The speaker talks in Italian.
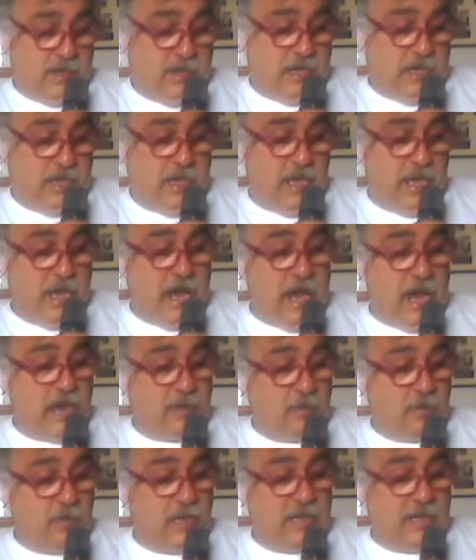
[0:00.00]
e
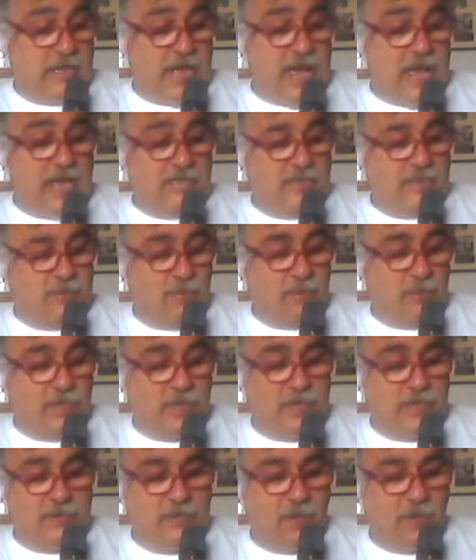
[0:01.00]
ancora adesso
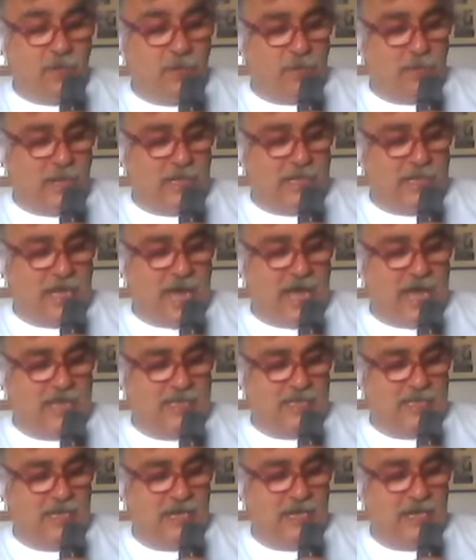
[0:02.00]
che gioco a
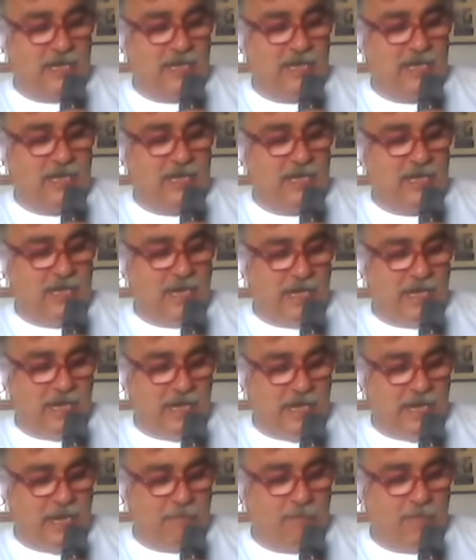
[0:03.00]
carte
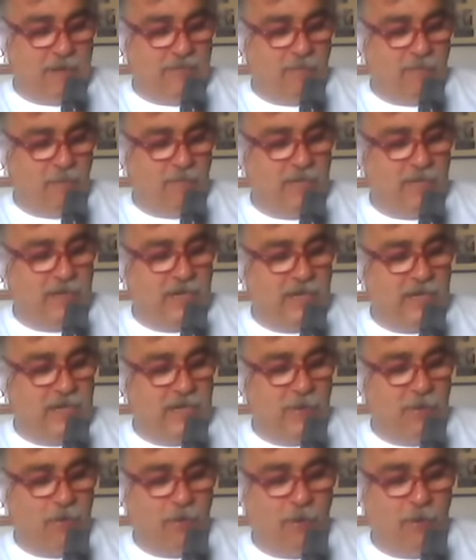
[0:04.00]
e bevo
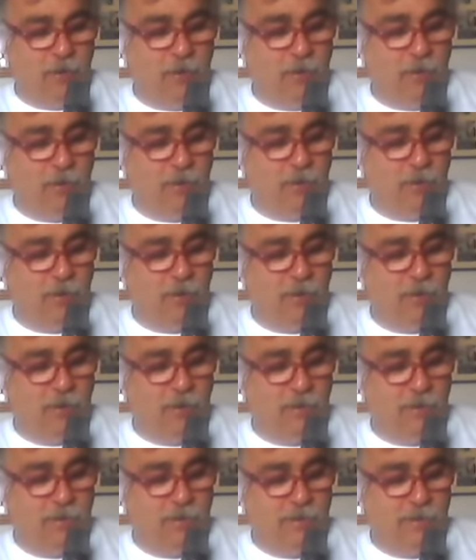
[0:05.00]

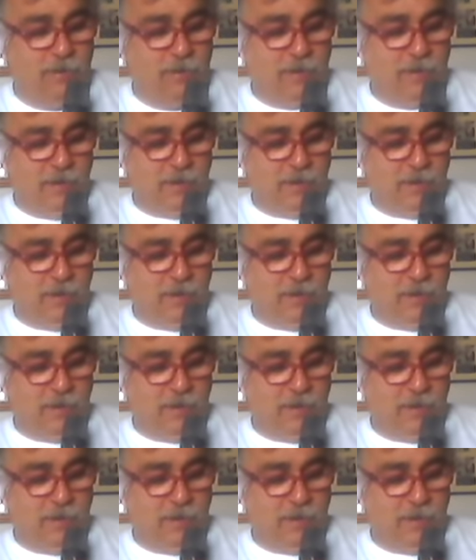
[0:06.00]
vino